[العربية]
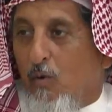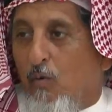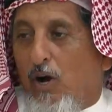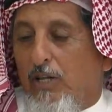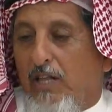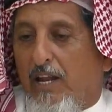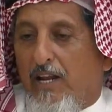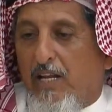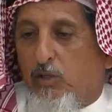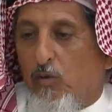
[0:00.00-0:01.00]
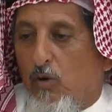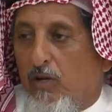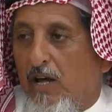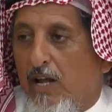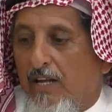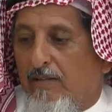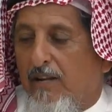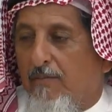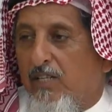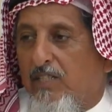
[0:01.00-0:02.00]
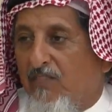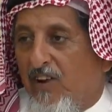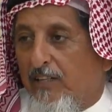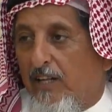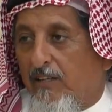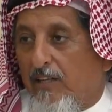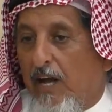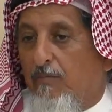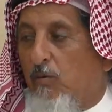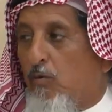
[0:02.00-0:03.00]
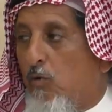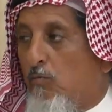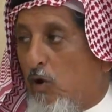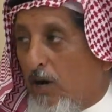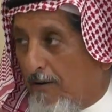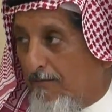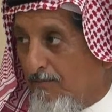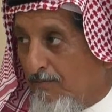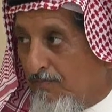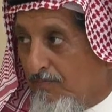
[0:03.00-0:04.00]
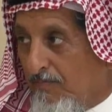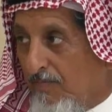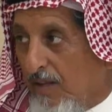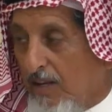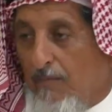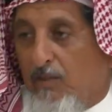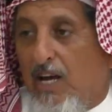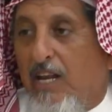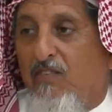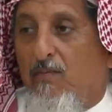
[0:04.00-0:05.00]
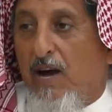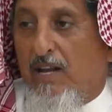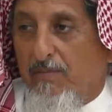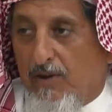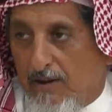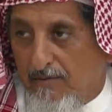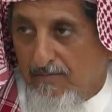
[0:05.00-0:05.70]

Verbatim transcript: وعندنا ناس يقولون يا ليت ان ما نسافر حتى نطعم ويبكون بكى كم تكلفهم هالابره